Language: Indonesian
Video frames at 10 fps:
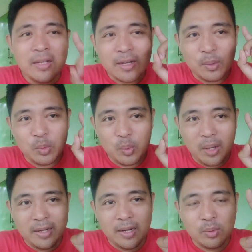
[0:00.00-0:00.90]

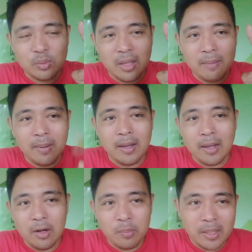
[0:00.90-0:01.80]
keuntungan yang utama.
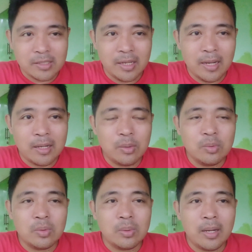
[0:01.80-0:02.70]
Kalau masalah
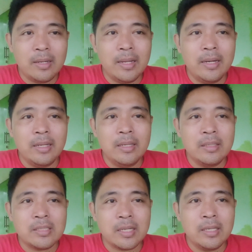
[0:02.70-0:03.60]
keuntungan dari
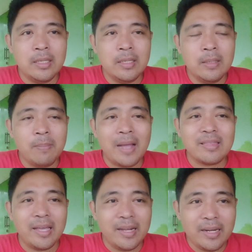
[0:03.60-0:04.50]
segi
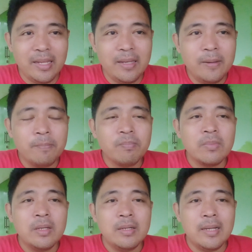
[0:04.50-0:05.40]
materi,
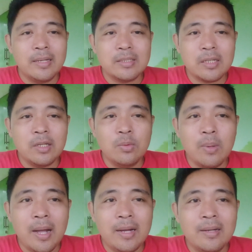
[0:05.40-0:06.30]
dari segi
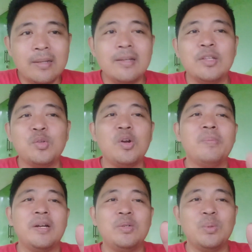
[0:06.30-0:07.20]
uang itu
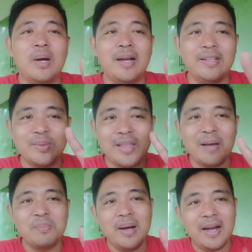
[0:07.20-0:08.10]
nomor dua, itu
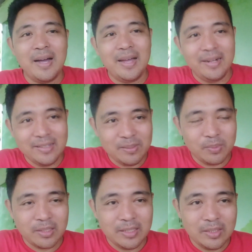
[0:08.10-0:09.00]
tambahan
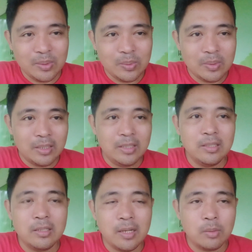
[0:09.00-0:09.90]
seperti itu. Jadi
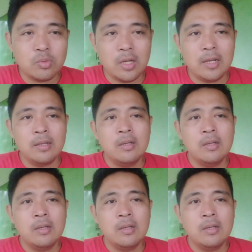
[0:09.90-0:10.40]
tidak usah